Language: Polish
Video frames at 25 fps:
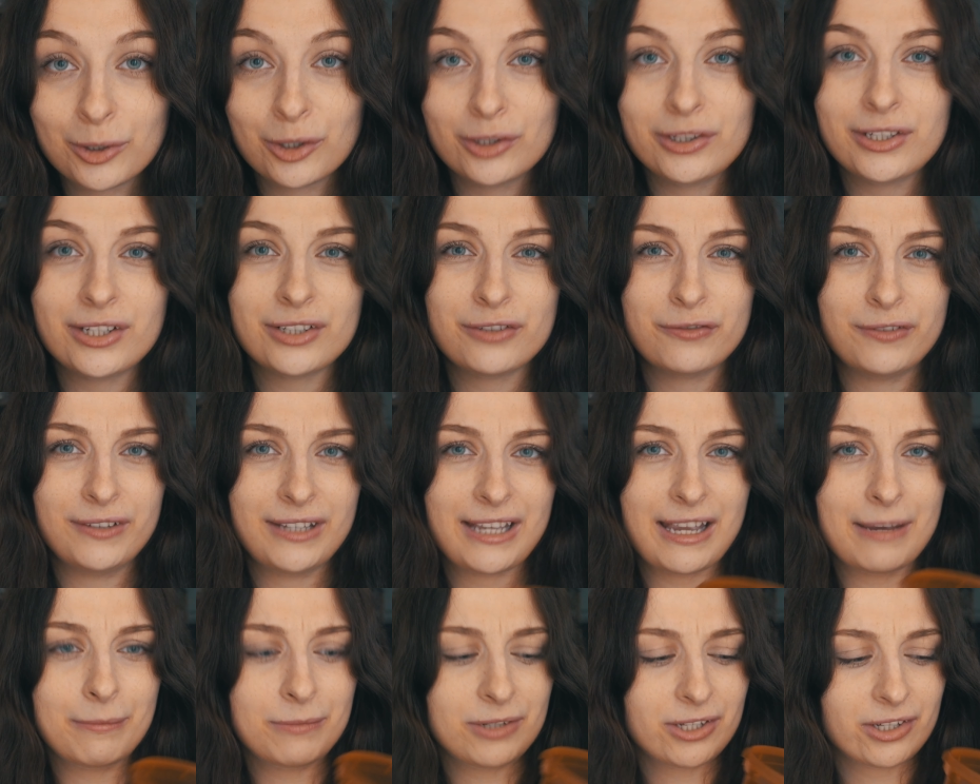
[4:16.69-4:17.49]
Chociaż
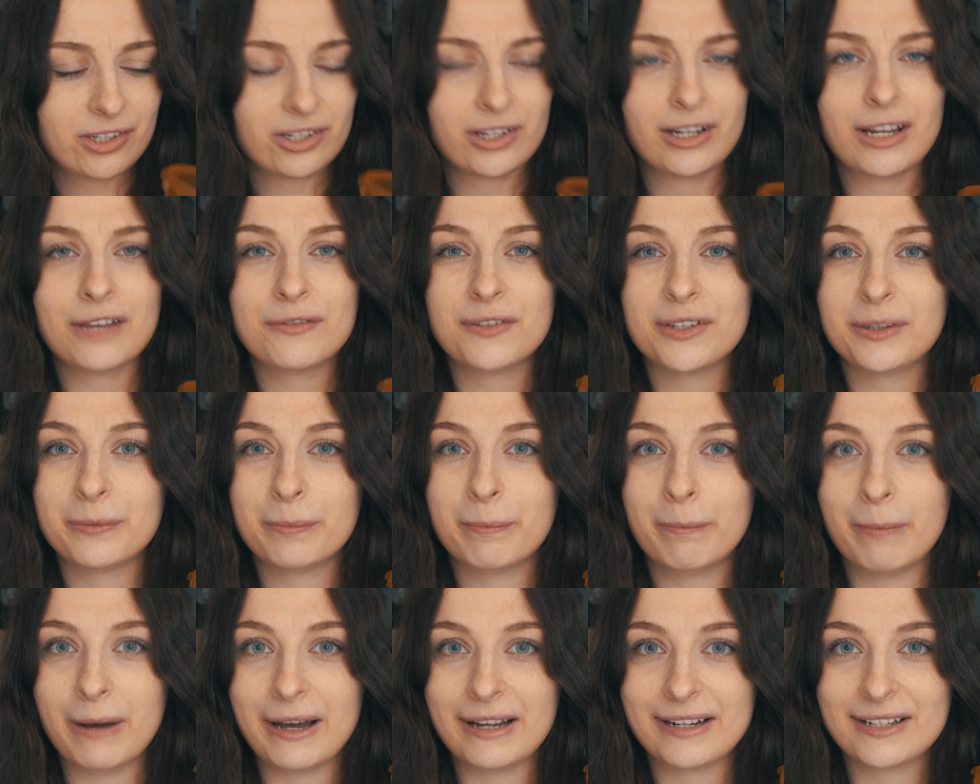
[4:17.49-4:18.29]
wydaje mi się, że nawet
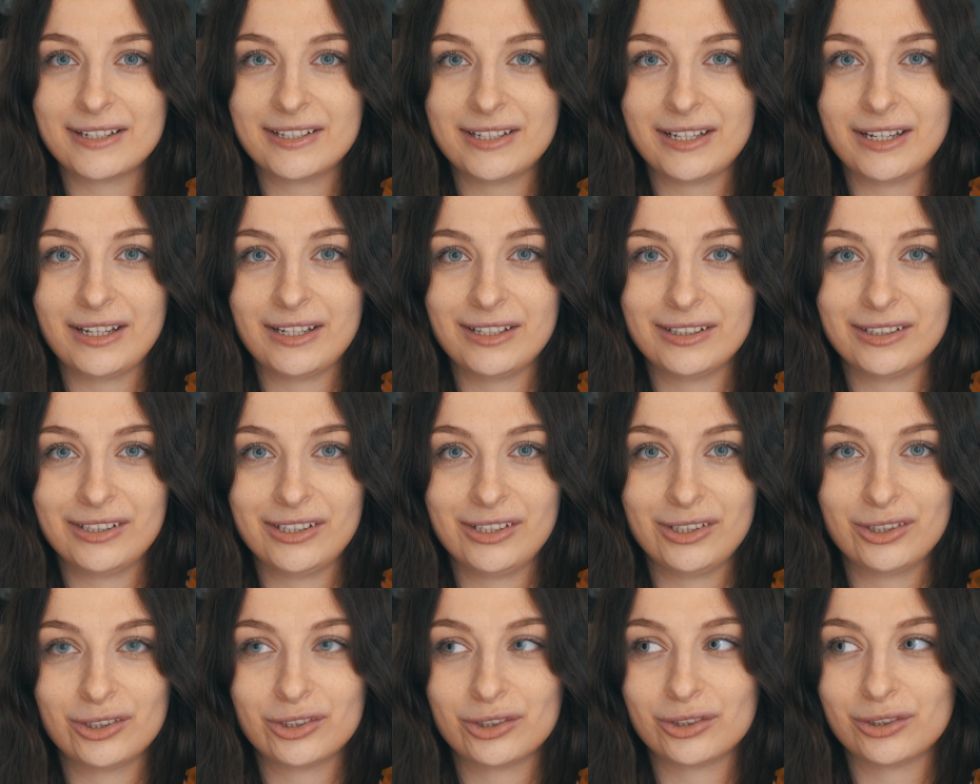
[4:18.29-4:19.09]
bardziej
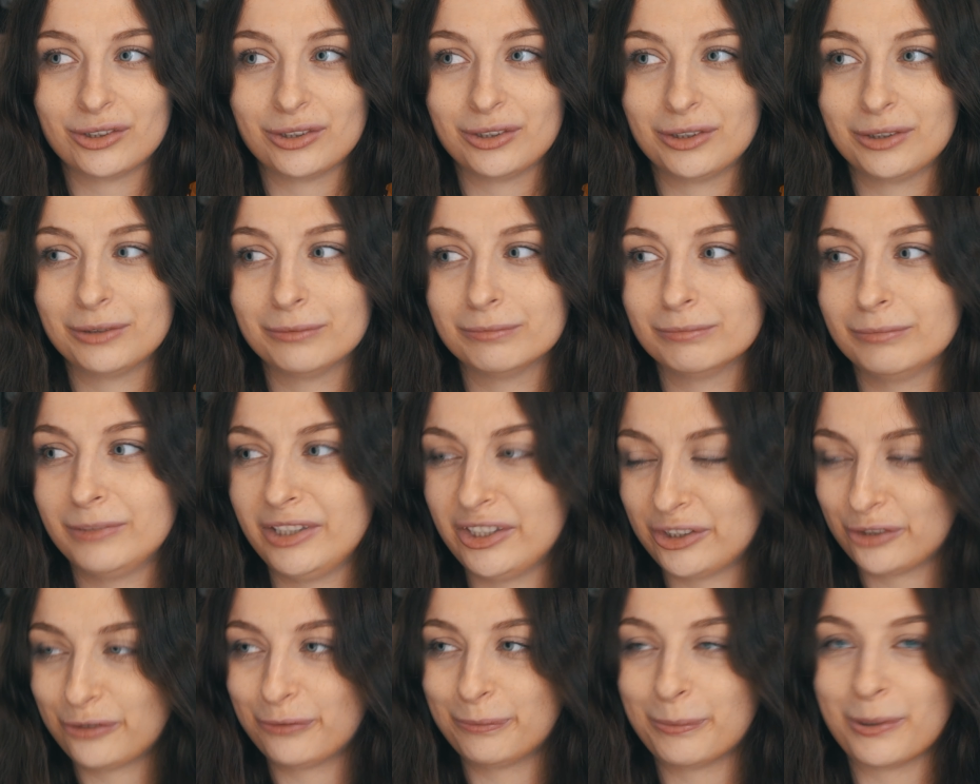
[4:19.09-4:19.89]
niż, e,
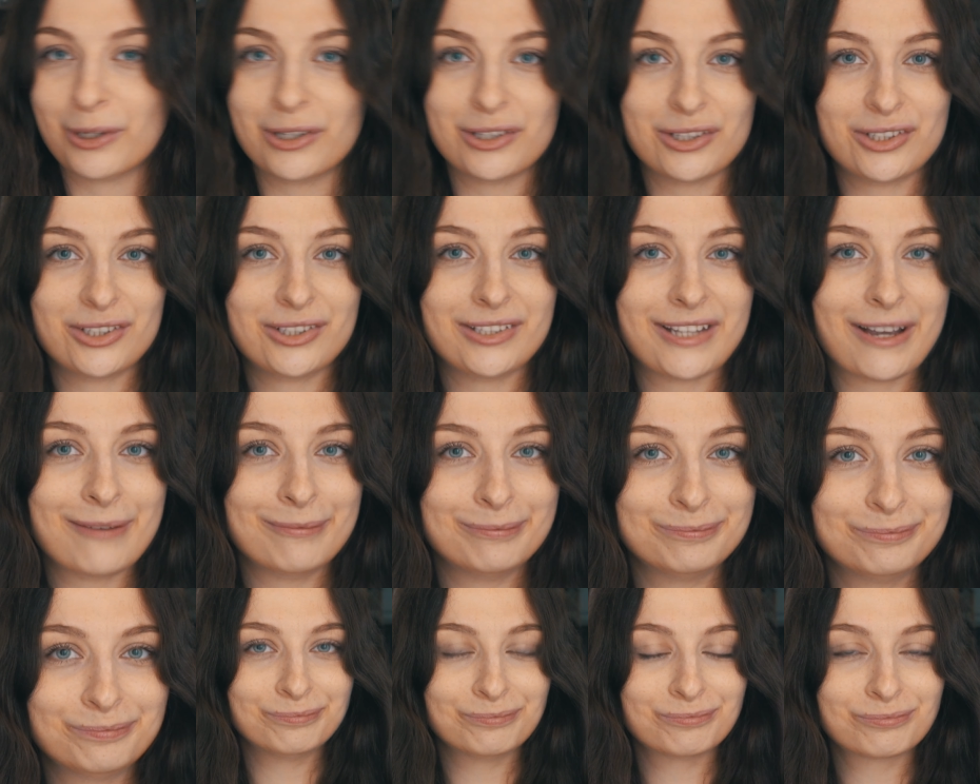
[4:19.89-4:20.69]
niż w Polsce.